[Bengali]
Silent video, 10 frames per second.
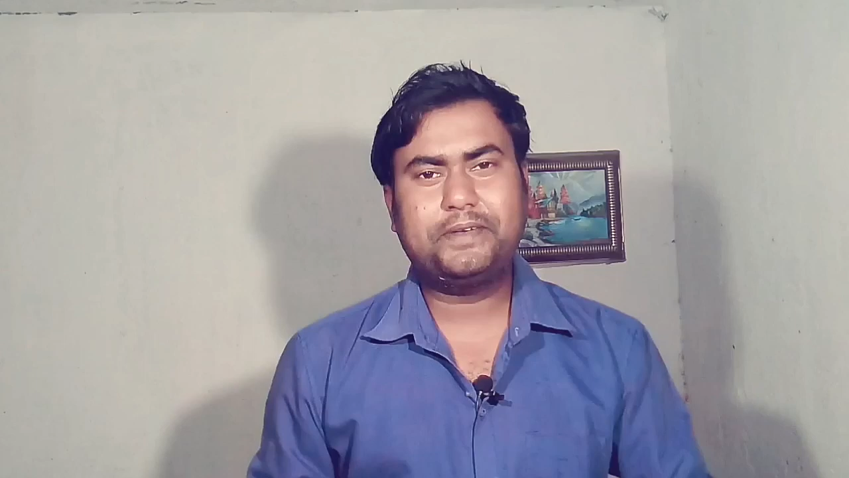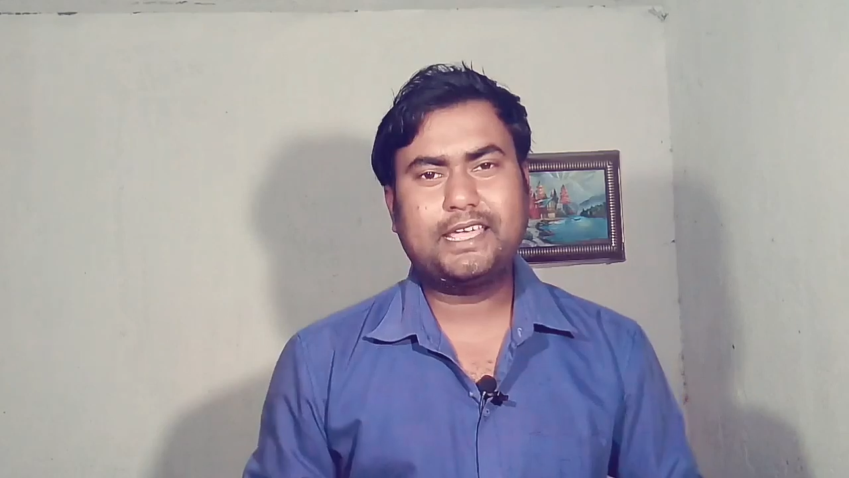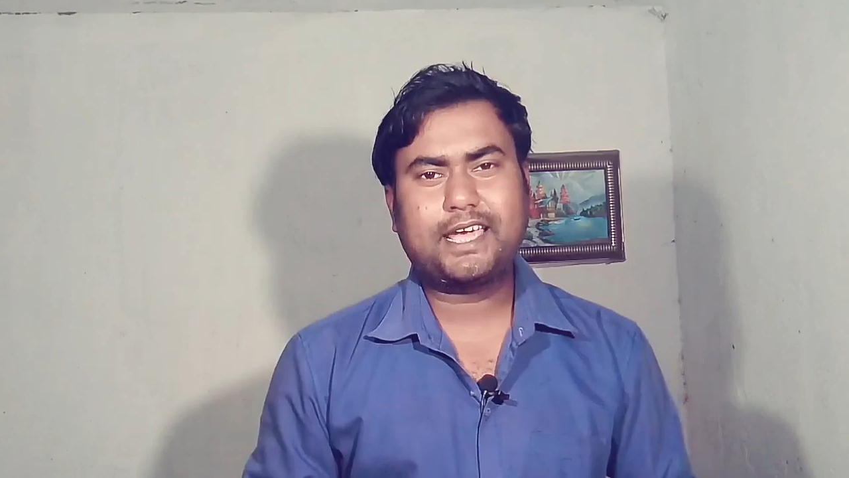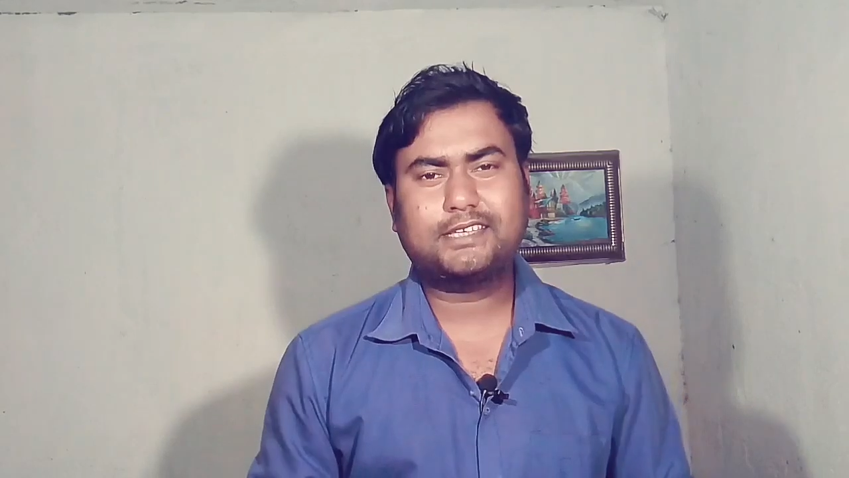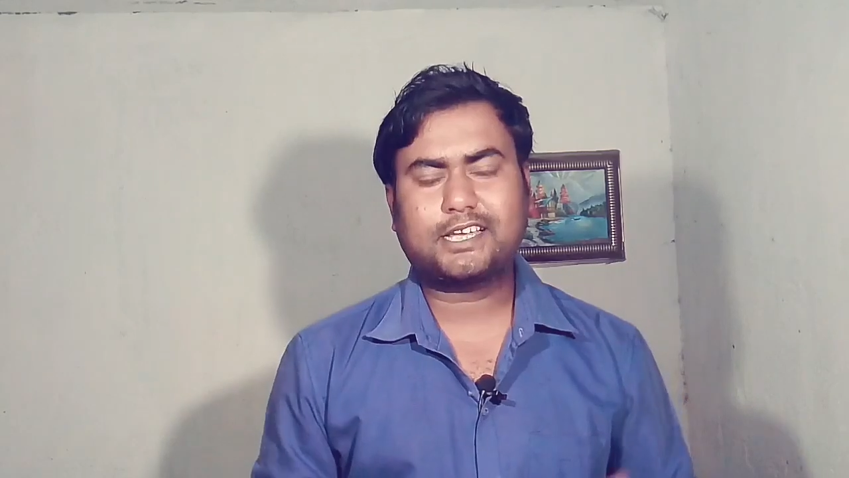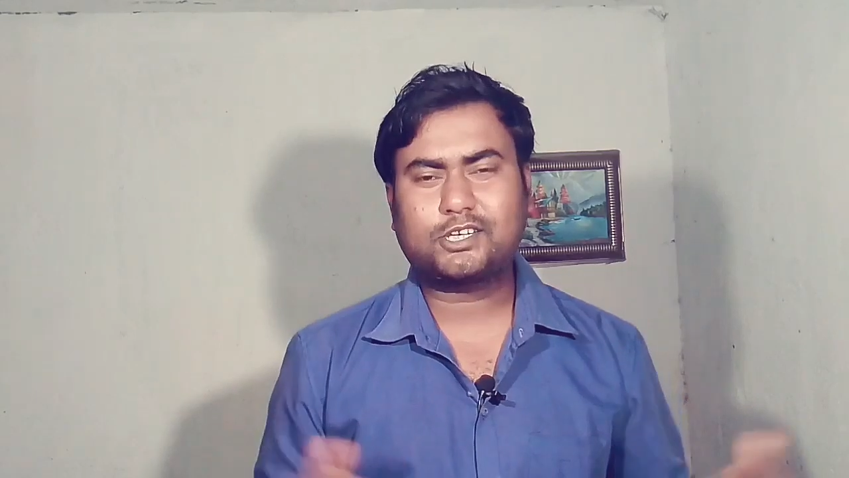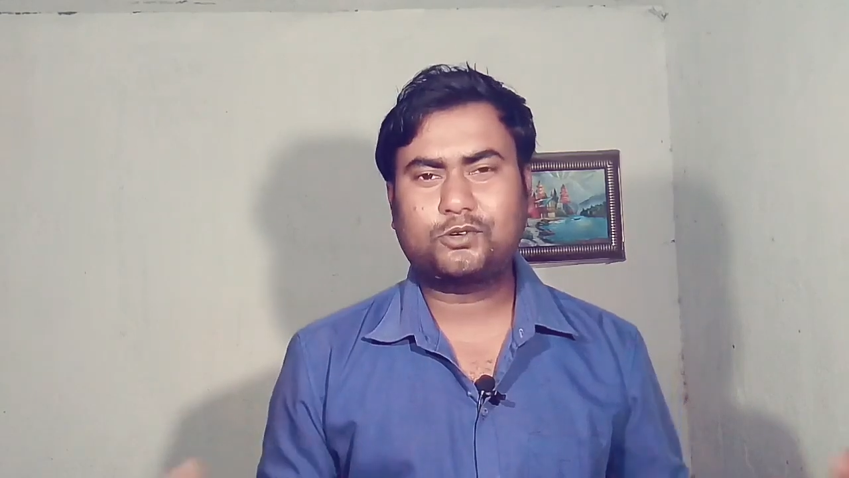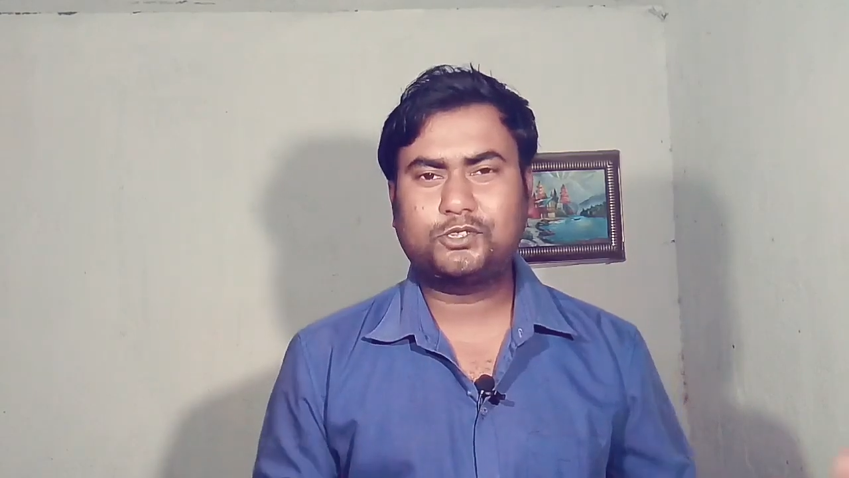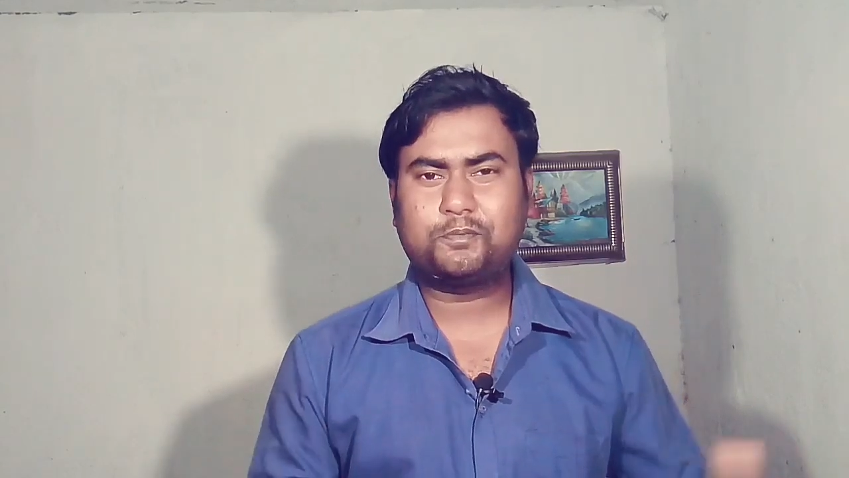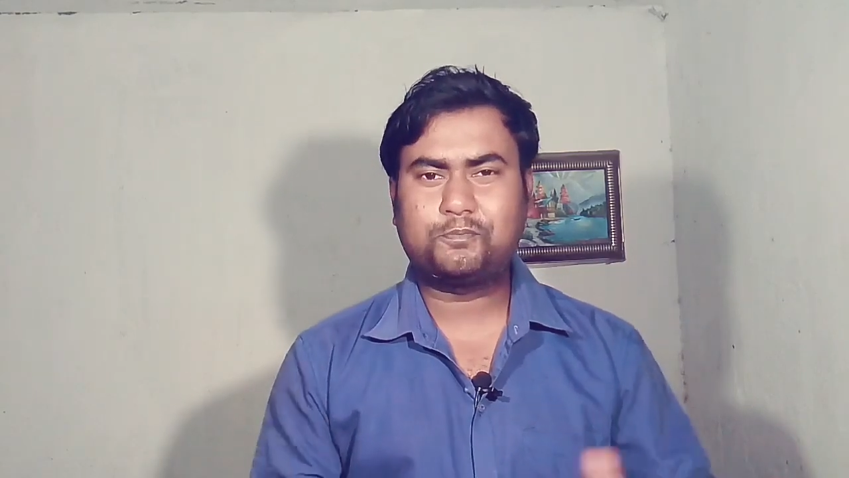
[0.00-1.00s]
ইভিনিং গাইজ আশা
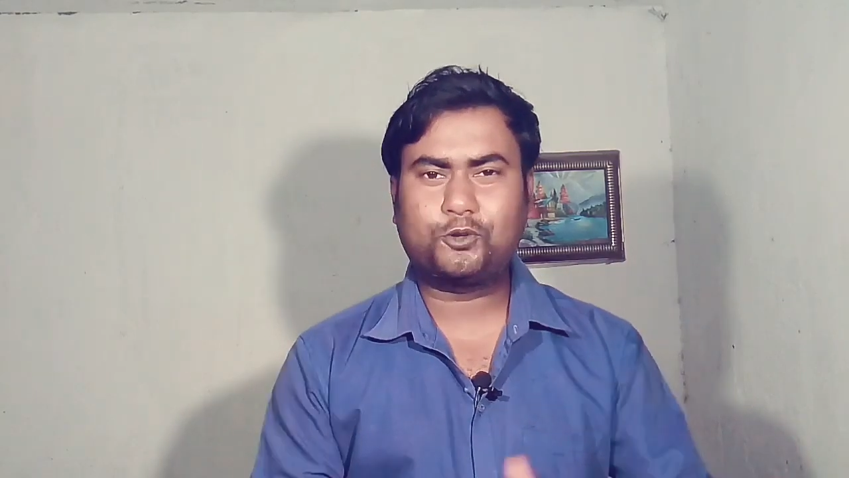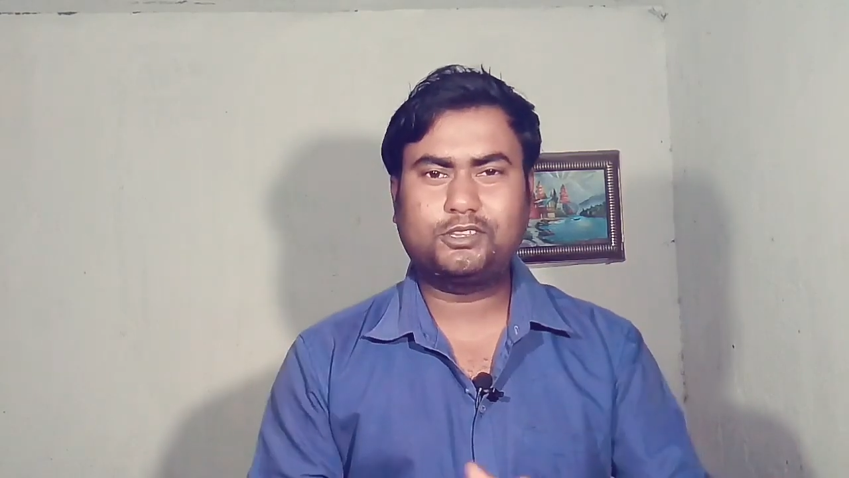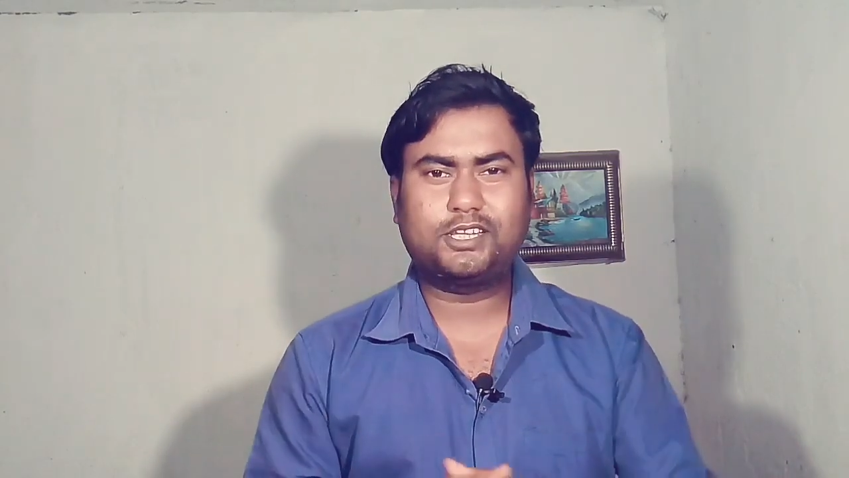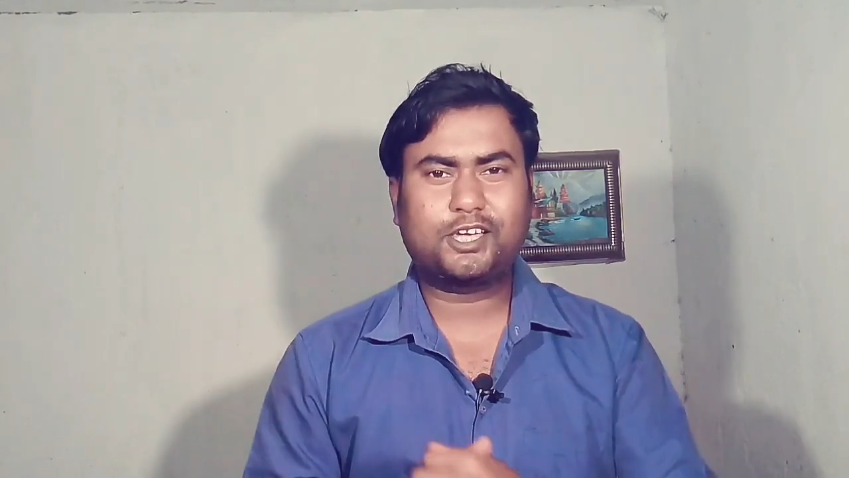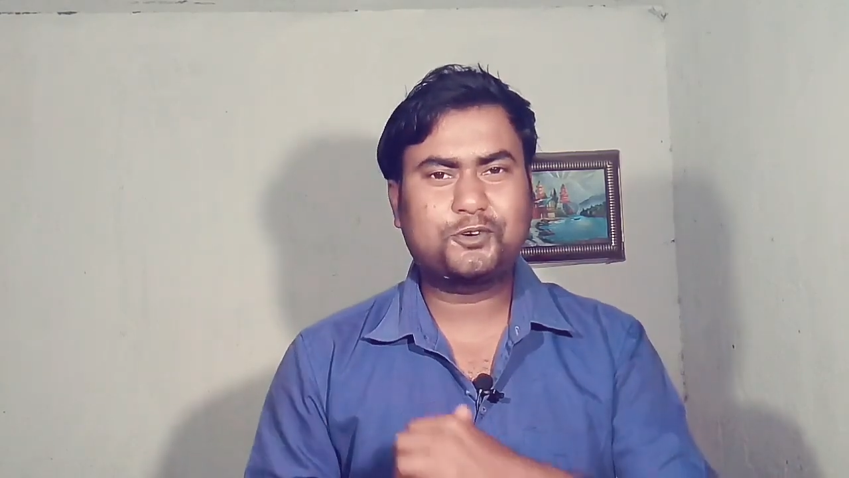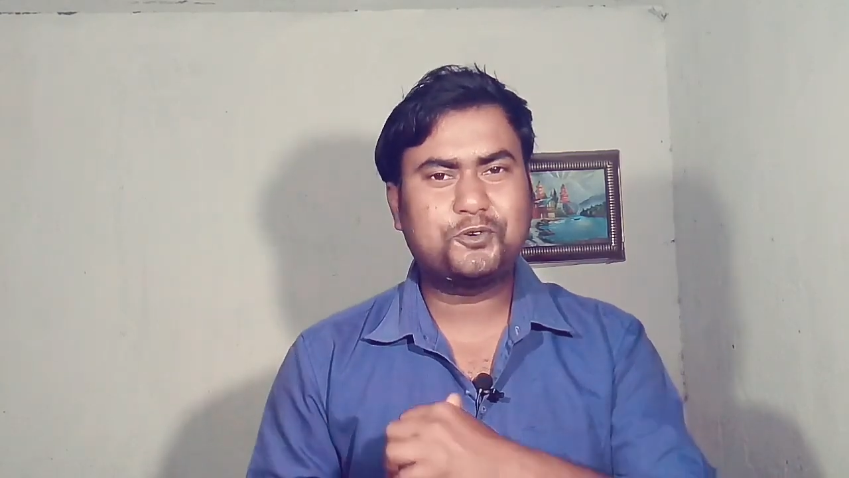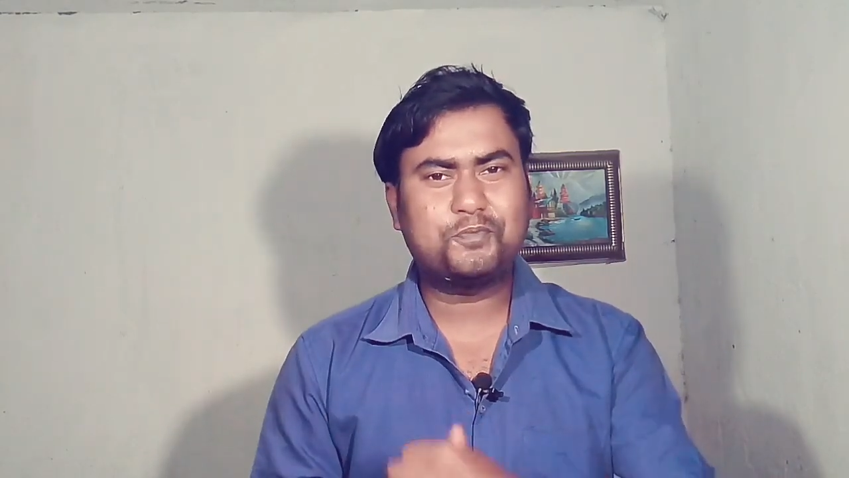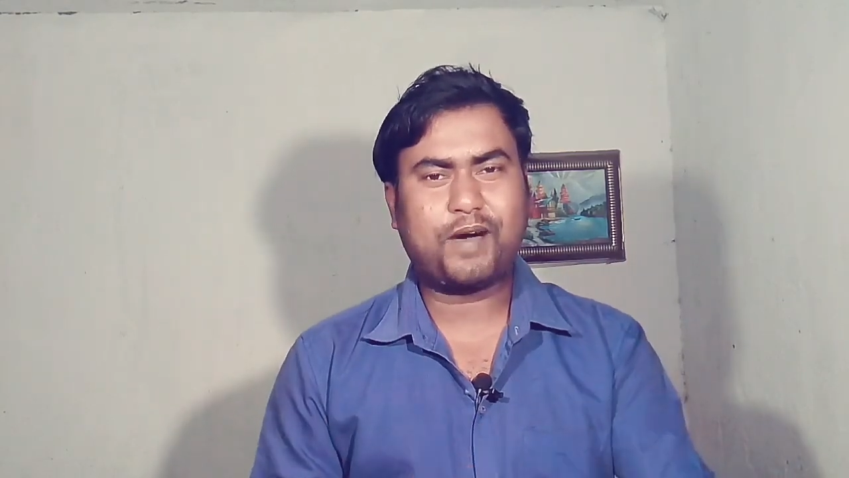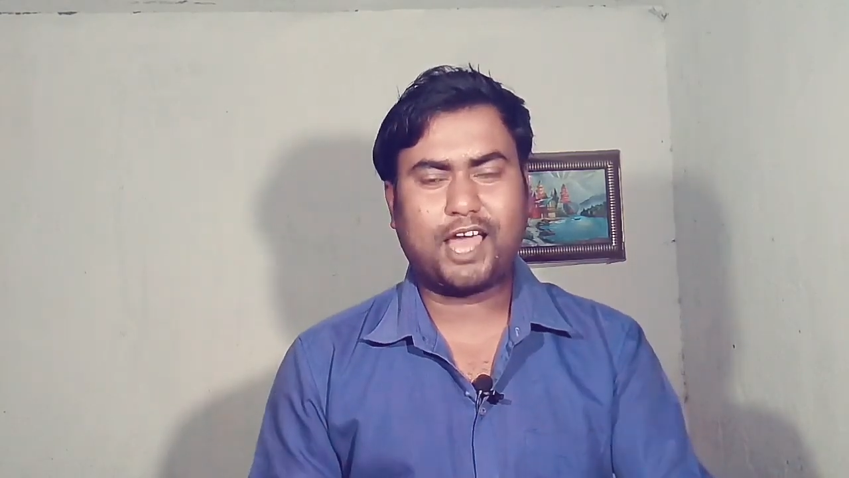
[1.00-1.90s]
করছি প্রত্যেকে খুব